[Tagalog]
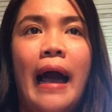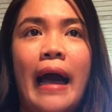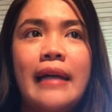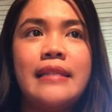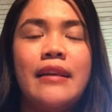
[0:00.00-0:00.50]

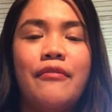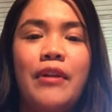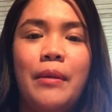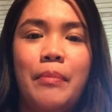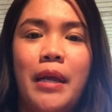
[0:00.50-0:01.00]
as a
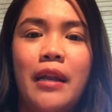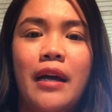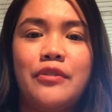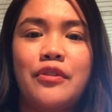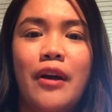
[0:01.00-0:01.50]

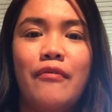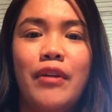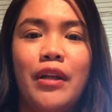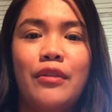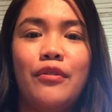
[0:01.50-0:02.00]
Filipina
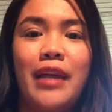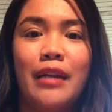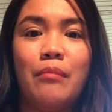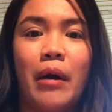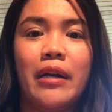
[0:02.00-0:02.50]
traveling to
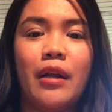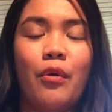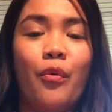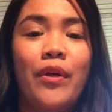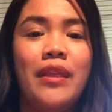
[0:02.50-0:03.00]
Denmark
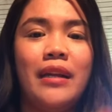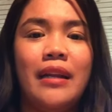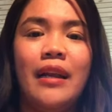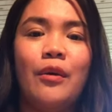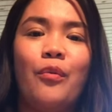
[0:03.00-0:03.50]
with
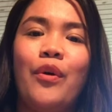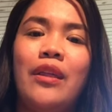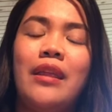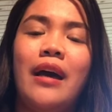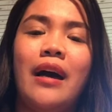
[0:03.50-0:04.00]
an
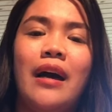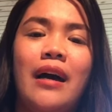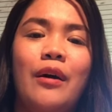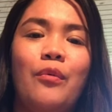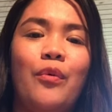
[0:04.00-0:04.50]
with
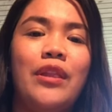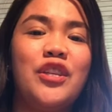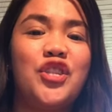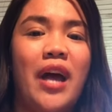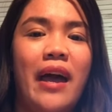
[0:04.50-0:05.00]
a with
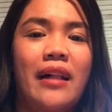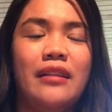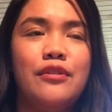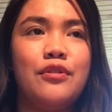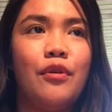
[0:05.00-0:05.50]
a
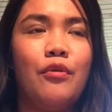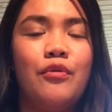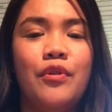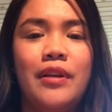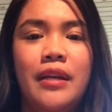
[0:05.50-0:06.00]
child.
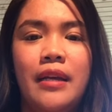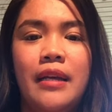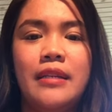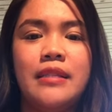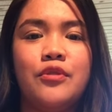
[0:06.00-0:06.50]
So
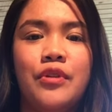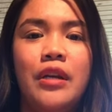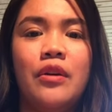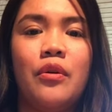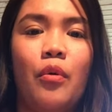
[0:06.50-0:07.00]
he is 3
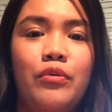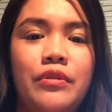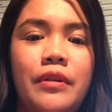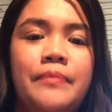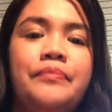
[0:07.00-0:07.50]
year old.